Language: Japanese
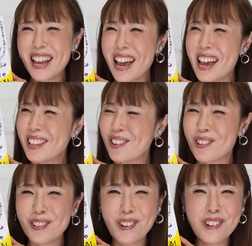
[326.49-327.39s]
えーと、
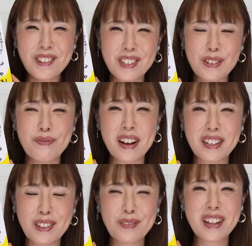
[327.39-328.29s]
この本の出版
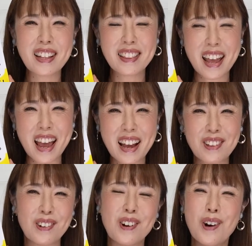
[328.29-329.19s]
に伴ってあ
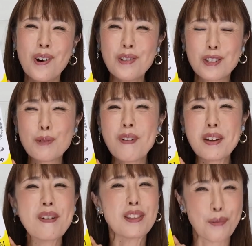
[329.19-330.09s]
の本の出版
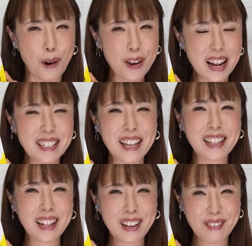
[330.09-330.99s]
イベントもやらせてい
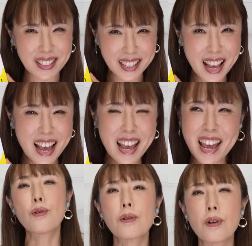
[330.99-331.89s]
ただきます
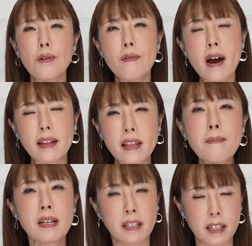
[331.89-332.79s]
東京は田
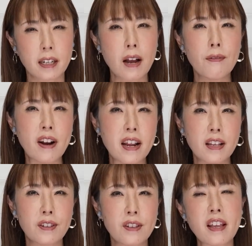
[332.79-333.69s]
町
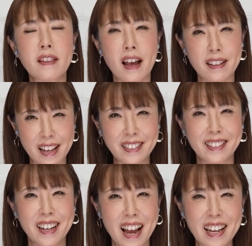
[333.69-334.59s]
カンファレンスセンターです
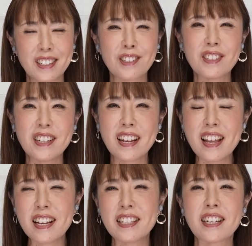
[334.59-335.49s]
はい、そちら
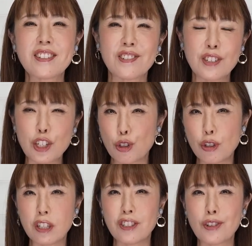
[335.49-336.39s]
で7月の29
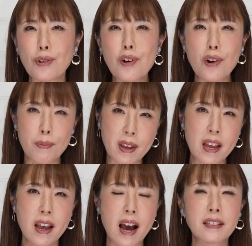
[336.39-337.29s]
日土曜日
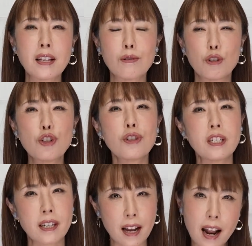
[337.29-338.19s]
朝の10
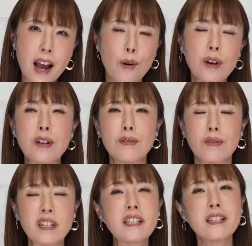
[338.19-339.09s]
時からお昼
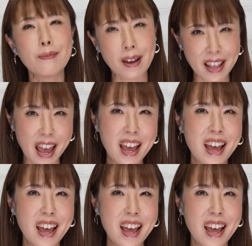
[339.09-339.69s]
の1時まで、